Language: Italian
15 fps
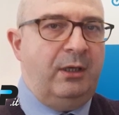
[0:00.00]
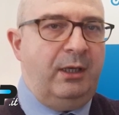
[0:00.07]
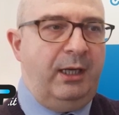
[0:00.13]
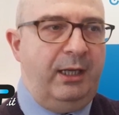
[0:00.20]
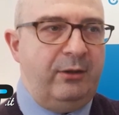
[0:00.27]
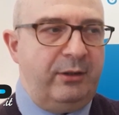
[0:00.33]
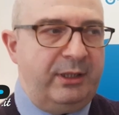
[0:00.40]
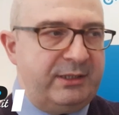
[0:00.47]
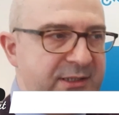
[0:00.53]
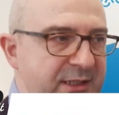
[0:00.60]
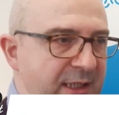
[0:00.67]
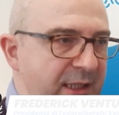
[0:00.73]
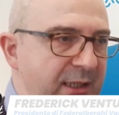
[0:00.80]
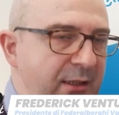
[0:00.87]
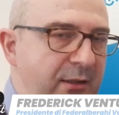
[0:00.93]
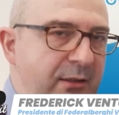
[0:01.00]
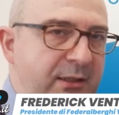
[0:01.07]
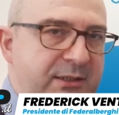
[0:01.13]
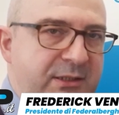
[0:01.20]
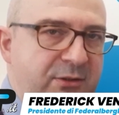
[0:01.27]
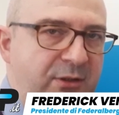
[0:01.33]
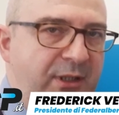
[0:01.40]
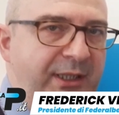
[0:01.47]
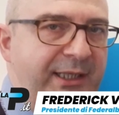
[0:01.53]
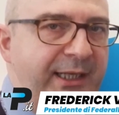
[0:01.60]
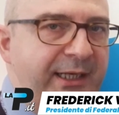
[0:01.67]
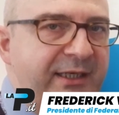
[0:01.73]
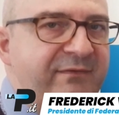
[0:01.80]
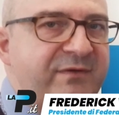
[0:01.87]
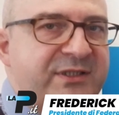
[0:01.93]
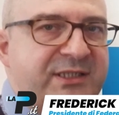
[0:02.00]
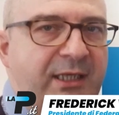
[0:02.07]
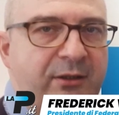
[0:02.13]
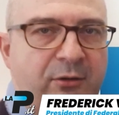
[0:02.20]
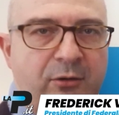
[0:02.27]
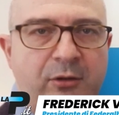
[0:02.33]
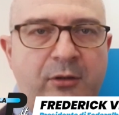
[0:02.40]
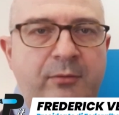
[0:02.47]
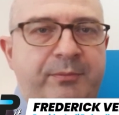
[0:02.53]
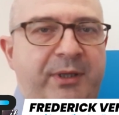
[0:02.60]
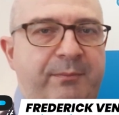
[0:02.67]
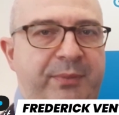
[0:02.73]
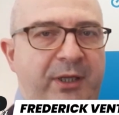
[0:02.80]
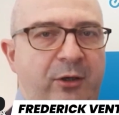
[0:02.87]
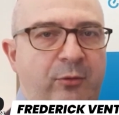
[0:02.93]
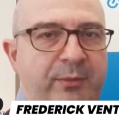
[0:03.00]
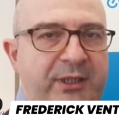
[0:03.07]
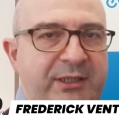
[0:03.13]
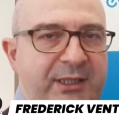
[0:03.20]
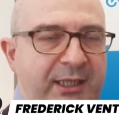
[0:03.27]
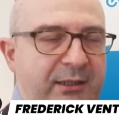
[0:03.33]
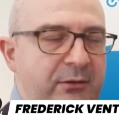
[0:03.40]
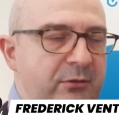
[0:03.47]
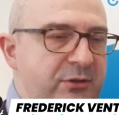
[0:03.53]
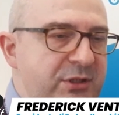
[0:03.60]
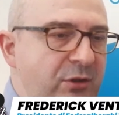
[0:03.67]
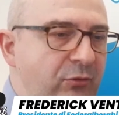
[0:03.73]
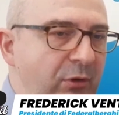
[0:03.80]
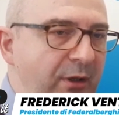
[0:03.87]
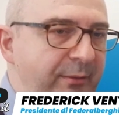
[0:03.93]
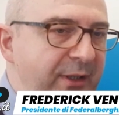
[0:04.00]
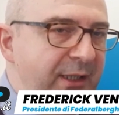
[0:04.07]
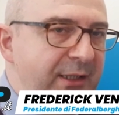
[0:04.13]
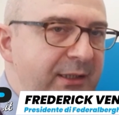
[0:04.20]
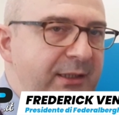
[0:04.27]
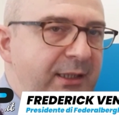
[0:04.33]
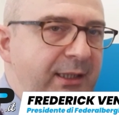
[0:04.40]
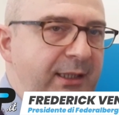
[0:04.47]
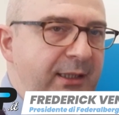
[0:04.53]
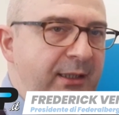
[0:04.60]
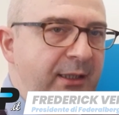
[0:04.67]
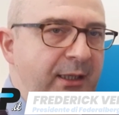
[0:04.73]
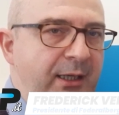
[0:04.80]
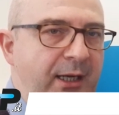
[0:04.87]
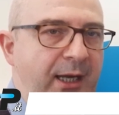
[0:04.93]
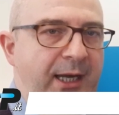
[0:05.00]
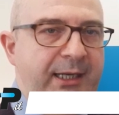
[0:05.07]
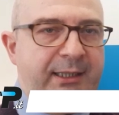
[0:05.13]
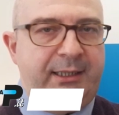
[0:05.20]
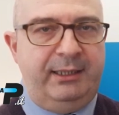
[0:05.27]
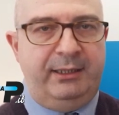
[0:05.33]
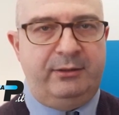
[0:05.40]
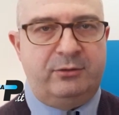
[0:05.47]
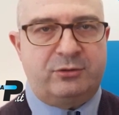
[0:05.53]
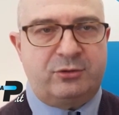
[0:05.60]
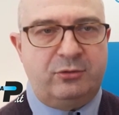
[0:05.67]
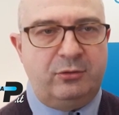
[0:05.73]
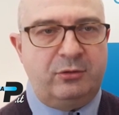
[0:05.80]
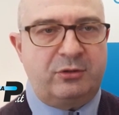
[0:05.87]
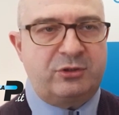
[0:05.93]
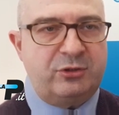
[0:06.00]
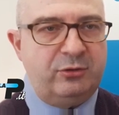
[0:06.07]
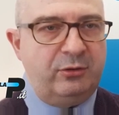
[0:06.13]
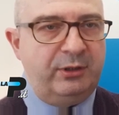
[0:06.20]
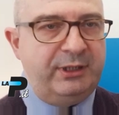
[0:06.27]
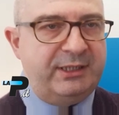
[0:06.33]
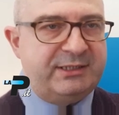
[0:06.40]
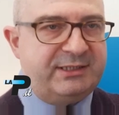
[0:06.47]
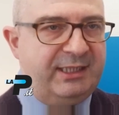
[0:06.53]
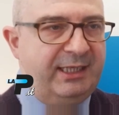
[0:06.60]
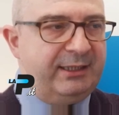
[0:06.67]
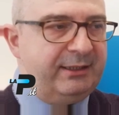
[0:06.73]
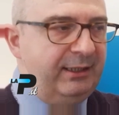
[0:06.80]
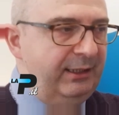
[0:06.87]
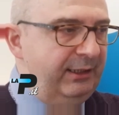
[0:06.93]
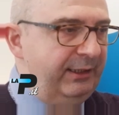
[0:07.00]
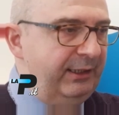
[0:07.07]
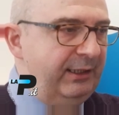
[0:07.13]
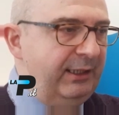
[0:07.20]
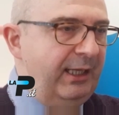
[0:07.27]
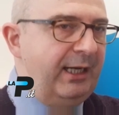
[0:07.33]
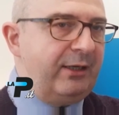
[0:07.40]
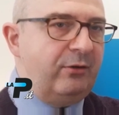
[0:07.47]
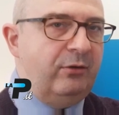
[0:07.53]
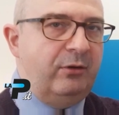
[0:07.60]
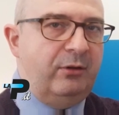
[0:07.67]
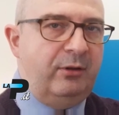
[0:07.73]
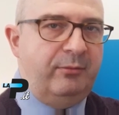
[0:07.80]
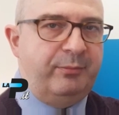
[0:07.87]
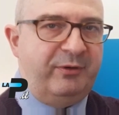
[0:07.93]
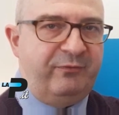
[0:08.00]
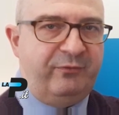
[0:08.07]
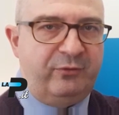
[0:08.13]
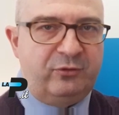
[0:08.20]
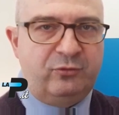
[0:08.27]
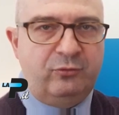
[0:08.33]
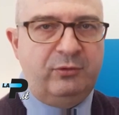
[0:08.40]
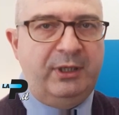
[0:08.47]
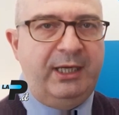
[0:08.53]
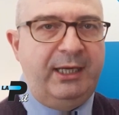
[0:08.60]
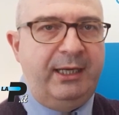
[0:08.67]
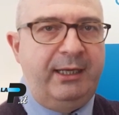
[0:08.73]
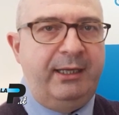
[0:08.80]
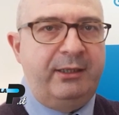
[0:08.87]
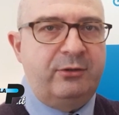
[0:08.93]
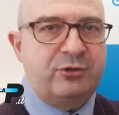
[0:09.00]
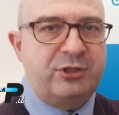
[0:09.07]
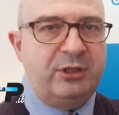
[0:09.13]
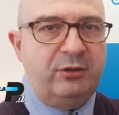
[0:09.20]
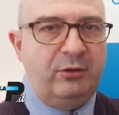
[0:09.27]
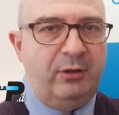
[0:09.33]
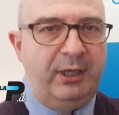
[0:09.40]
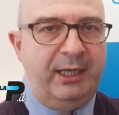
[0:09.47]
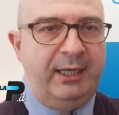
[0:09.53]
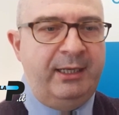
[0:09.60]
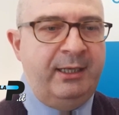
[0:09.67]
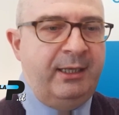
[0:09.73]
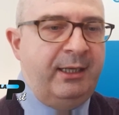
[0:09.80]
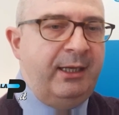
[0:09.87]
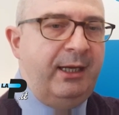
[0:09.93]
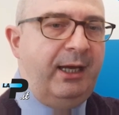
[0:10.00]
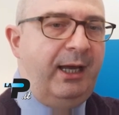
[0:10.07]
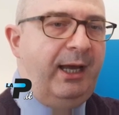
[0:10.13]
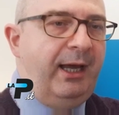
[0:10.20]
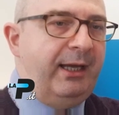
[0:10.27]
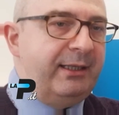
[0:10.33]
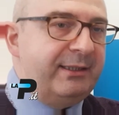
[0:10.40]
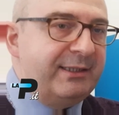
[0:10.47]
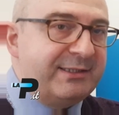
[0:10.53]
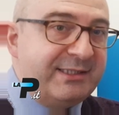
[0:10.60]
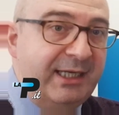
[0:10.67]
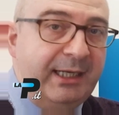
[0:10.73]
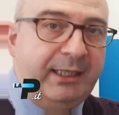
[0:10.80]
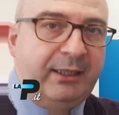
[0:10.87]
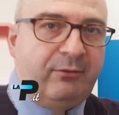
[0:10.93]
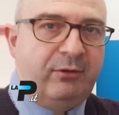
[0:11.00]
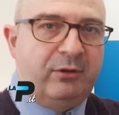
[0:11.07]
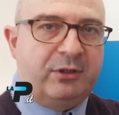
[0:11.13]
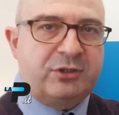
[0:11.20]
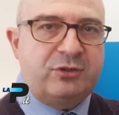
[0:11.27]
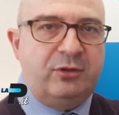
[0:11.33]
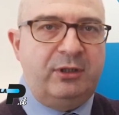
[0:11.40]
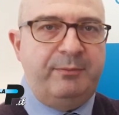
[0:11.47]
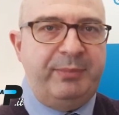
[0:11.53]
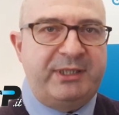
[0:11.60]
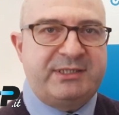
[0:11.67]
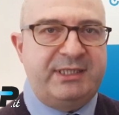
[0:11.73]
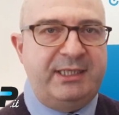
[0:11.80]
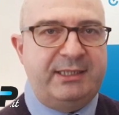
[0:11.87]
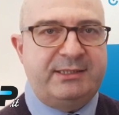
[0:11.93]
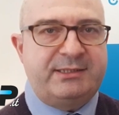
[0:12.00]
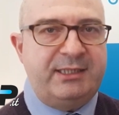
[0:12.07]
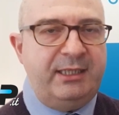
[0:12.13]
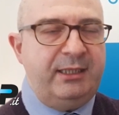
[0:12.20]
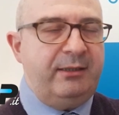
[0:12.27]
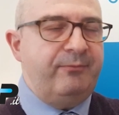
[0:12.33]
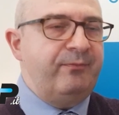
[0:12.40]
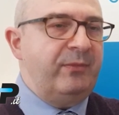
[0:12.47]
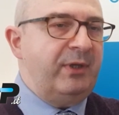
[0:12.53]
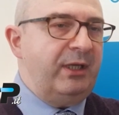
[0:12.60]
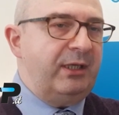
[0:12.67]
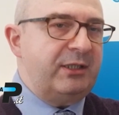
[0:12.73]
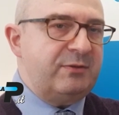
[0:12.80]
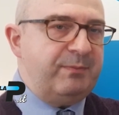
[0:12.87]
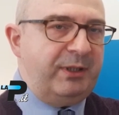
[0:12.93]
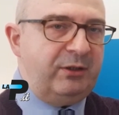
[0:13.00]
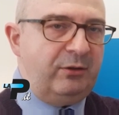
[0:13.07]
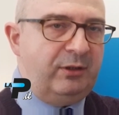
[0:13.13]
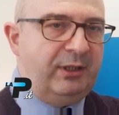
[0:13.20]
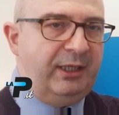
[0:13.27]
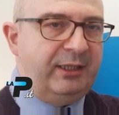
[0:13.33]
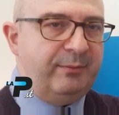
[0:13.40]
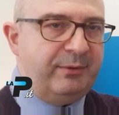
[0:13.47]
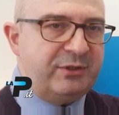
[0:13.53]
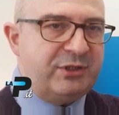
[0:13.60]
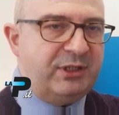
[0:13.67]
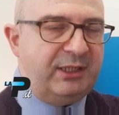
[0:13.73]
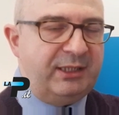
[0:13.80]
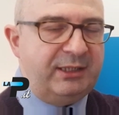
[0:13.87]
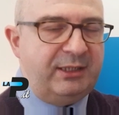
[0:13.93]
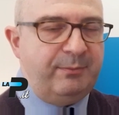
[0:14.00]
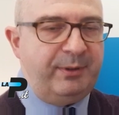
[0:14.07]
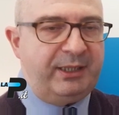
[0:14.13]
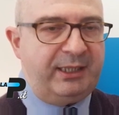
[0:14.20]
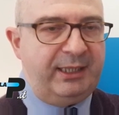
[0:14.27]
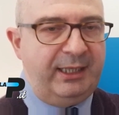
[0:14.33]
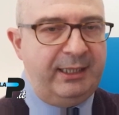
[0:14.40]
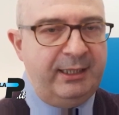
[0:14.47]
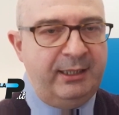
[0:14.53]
Allora sì, nel senso che gli arrivi stanno pian piano aumentando, sicuramente anche l'anno scorso in estate il lago per fortuna è riuscito a, ad alzare quello che sono le presenze rispetto agli anni precedenti perché